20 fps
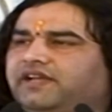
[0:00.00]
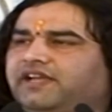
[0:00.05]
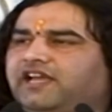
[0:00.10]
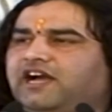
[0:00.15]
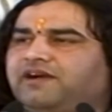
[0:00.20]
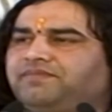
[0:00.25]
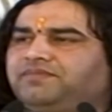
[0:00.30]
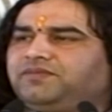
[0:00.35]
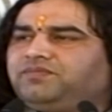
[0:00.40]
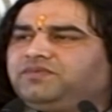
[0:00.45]
कि
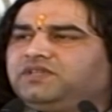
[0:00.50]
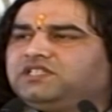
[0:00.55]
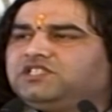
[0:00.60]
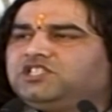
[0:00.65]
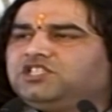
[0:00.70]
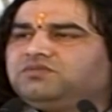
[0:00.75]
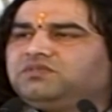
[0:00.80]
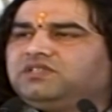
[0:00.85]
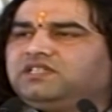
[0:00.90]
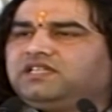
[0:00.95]
आप अपने
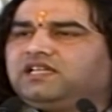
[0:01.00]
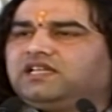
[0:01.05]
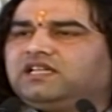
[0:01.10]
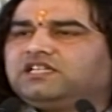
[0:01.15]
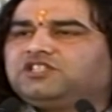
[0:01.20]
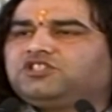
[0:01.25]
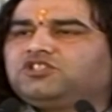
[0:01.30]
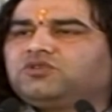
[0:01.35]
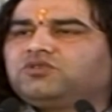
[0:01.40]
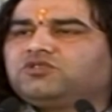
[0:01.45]
जीवन के
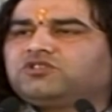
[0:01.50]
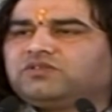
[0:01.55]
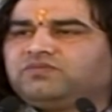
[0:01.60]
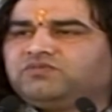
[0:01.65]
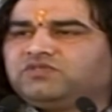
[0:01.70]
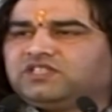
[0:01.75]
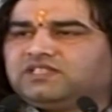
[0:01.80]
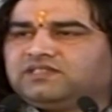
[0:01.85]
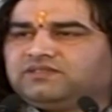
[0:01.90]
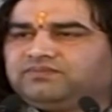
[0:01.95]
लक्ष्य को
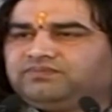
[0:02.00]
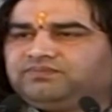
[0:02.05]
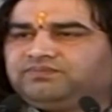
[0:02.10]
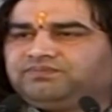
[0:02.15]
समझें